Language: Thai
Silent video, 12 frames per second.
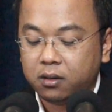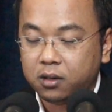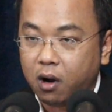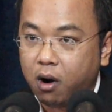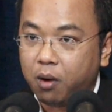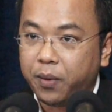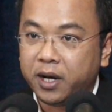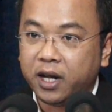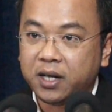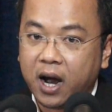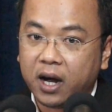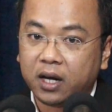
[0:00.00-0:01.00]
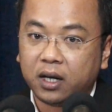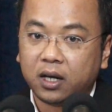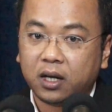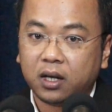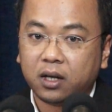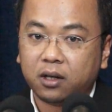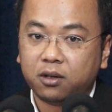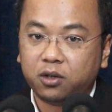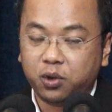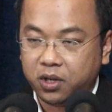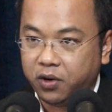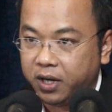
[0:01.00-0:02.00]
ส่อไปในทาง
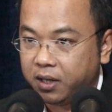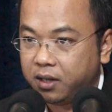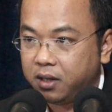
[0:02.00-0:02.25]
ทุจริต